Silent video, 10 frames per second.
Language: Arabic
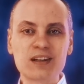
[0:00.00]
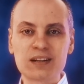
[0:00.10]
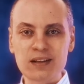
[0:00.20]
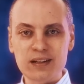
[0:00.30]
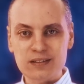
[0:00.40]

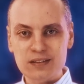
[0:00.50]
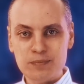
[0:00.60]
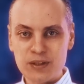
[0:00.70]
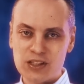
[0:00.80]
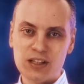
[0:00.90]

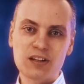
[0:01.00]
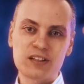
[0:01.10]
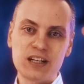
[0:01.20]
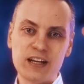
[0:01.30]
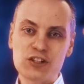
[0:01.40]
اتضررت من
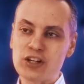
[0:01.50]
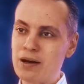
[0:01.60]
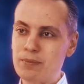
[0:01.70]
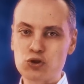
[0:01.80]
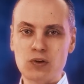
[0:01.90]
سيطره الجيش
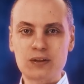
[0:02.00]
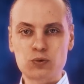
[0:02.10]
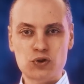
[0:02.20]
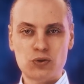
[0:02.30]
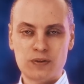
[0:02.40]
على
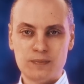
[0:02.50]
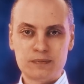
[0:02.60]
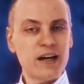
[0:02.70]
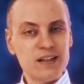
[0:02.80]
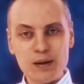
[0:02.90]
المشروعات والشغل
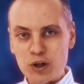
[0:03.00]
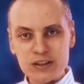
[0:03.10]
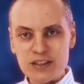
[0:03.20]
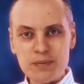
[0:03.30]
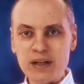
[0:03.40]
ده غير ان
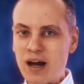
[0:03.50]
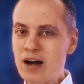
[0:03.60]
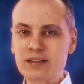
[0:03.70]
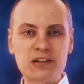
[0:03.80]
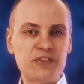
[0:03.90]
المهندسين من
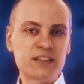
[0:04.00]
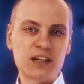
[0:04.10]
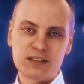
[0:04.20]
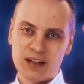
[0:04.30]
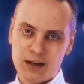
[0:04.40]
اكتر
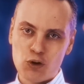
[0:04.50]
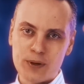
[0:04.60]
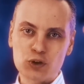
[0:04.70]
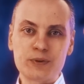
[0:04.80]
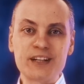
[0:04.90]
الفئات اللي
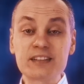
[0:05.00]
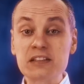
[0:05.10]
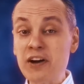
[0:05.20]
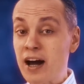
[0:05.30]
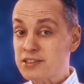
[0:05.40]
اتضرروا برضو من
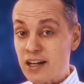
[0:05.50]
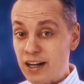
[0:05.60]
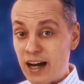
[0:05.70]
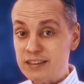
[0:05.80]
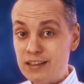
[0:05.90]
ارتفاع
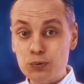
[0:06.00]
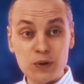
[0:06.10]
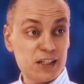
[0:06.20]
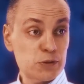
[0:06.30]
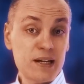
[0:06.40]
اسعار الحديد
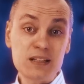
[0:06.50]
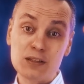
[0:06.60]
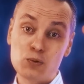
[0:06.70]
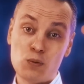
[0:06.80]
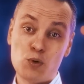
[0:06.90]

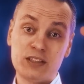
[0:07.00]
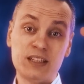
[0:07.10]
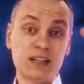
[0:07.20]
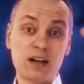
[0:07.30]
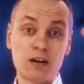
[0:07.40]
والاسمنت
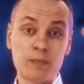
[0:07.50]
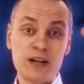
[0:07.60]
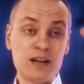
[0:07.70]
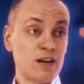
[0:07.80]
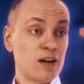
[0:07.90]
والمعدات
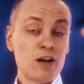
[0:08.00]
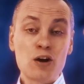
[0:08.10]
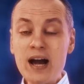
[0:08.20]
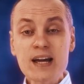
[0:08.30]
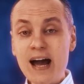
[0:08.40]
الكهربائيه
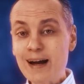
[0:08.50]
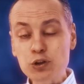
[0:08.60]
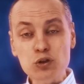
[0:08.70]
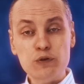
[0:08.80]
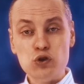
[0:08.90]
واي حاجه
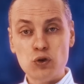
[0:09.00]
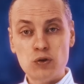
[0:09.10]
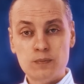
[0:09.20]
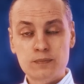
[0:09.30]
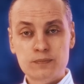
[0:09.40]
بتدخل في
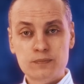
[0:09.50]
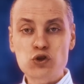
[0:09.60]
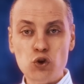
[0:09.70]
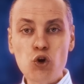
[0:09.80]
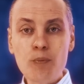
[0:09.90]
شغلهم
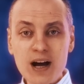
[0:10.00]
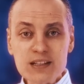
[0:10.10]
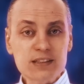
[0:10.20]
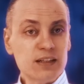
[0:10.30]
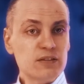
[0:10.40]
لان شغلهم
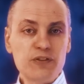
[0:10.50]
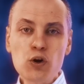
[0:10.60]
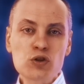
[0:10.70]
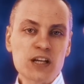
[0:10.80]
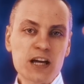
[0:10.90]
اصلا
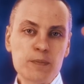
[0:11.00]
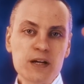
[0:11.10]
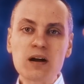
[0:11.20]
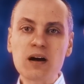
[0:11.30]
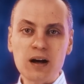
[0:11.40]
في جزء
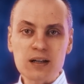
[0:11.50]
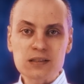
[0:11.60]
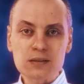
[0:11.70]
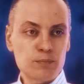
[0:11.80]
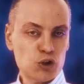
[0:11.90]
كبير
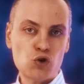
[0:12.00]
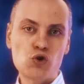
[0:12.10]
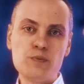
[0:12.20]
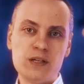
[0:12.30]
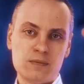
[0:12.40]
خاص مش
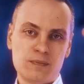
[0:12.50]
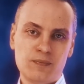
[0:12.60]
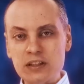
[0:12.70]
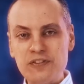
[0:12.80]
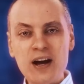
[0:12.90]
حكومي
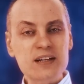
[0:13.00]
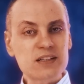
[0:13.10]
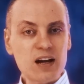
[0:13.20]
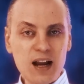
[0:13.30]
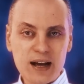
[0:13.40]
وارتفاع
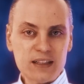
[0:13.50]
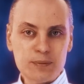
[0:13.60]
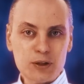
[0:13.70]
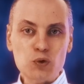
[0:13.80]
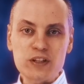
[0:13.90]
اسعار الحاجات
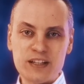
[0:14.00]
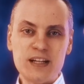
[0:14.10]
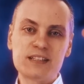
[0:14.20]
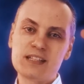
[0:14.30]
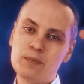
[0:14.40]
دي برضه
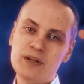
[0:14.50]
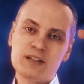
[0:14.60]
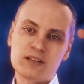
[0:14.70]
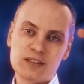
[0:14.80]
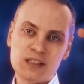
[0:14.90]
نتيجه
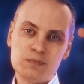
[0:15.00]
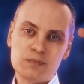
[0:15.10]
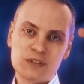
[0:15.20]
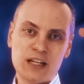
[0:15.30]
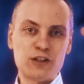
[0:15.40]
سلبيات
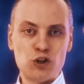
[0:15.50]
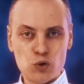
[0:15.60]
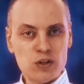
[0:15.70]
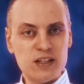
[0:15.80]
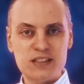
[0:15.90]
النظام زي
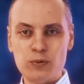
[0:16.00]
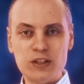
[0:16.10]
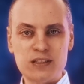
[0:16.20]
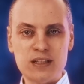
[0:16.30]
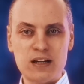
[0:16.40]
الديون اللي
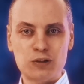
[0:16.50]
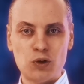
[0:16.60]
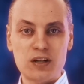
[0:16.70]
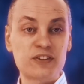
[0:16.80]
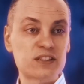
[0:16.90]
زودت سعر
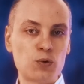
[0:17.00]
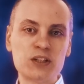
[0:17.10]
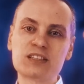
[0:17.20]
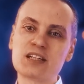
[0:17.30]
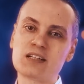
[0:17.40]
الدولار
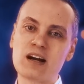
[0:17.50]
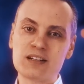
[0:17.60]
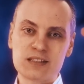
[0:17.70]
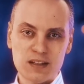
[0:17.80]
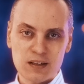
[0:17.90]
فزودت
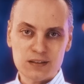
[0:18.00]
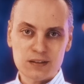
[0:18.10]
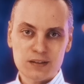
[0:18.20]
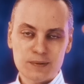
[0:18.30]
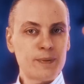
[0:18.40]
اسعار الاستيراد
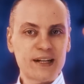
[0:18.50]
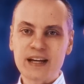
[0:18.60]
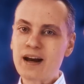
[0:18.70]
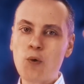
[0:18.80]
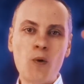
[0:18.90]
واللي
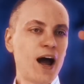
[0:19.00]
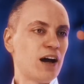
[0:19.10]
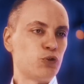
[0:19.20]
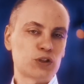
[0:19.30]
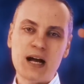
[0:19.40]
بعد كده
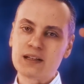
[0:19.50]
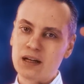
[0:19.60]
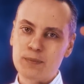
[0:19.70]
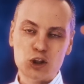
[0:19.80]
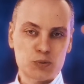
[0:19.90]
وقف
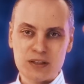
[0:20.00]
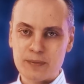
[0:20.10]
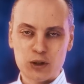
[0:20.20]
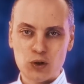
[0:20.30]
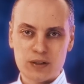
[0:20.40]
وتعطل برضه
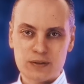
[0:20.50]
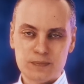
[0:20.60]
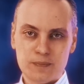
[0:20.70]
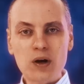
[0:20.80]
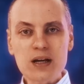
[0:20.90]
بسبب الدولار
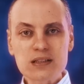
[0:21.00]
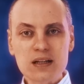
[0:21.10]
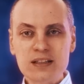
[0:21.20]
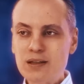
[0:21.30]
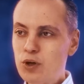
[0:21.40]

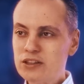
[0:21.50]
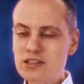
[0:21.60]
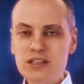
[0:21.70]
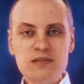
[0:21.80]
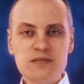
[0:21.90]
الخلاصه ان
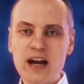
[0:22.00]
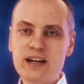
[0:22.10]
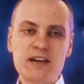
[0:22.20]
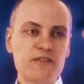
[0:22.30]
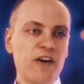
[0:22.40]
المهندسين
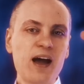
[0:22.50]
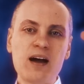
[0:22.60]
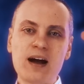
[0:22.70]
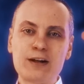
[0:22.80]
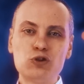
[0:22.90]
يعني
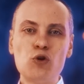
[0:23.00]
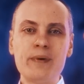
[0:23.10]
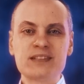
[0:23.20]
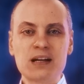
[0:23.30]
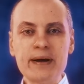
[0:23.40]
فئه
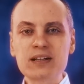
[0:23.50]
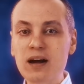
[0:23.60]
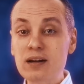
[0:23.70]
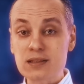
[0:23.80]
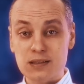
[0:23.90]
عندهم ازمات
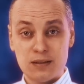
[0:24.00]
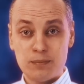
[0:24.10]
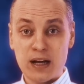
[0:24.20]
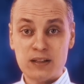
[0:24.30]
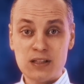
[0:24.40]
خاصه
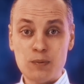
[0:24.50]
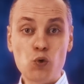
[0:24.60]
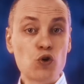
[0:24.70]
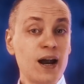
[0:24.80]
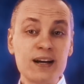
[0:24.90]
مع
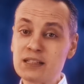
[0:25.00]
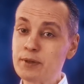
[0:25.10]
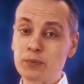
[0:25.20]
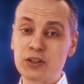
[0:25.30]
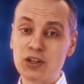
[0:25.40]
النظام وكلها
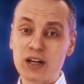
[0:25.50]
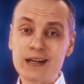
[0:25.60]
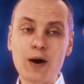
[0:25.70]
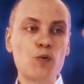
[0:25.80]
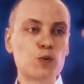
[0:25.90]
ازمات
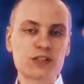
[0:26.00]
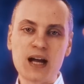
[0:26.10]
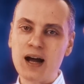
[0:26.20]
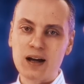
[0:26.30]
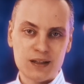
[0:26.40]
منطقيه
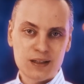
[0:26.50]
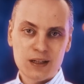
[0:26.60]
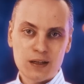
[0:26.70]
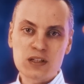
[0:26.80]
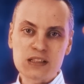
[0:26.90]
ومستحقه
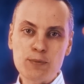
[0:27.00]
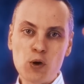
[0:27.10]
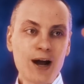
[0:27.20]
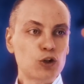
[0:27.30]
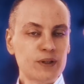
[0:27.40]

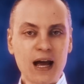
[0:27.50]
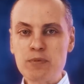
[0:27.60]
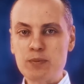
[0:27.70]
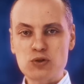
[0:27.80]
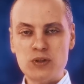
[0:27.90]
والنظام لوحده
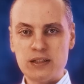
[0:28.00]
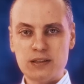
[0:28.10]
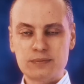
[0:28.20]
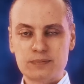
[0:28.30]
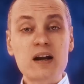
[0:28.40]
بيتحمل
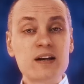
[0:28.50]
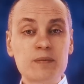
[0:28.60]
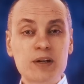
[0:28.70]
مسؤوليتها طارق